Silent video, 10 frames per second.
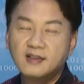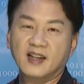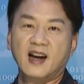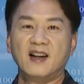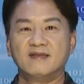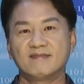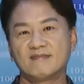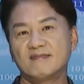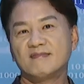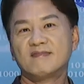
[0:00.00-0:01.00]
你看，
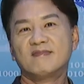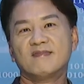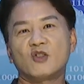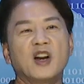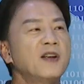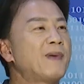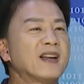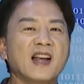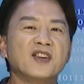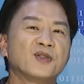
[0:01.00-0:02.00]
赚一
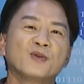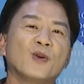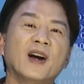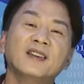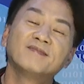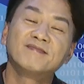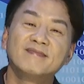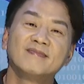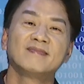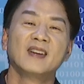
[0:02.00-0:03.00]
百三十五块，
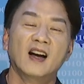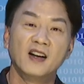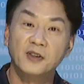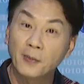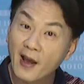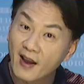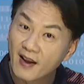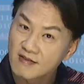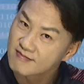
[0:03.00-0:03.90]
哎，对不对？